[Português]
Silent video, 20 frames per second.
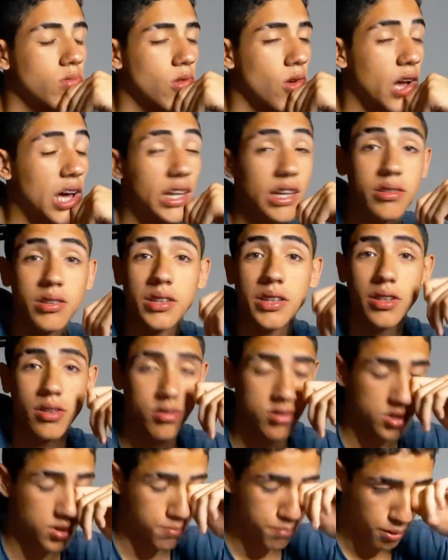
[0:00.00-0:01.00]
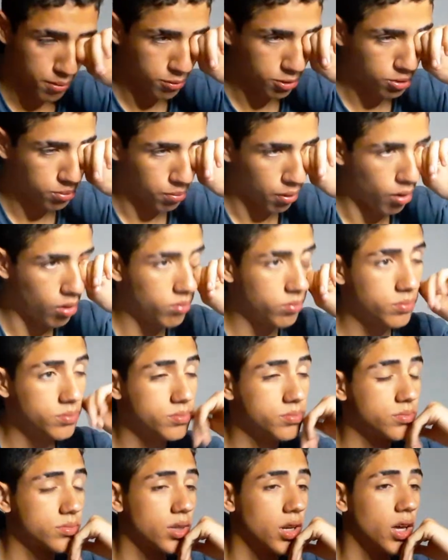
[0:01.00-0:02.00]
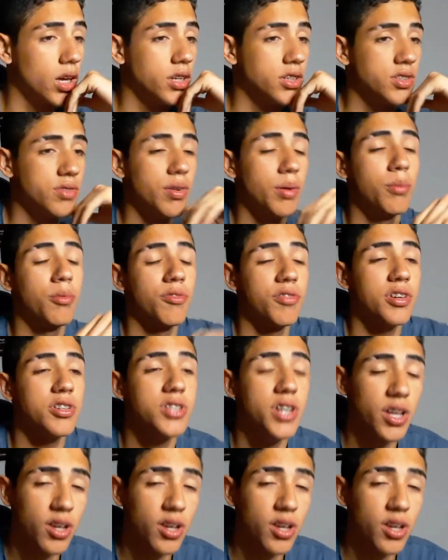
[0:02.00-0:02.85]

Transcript: O canal tá tendo um desempenho muito bom. Tivemos um vídeo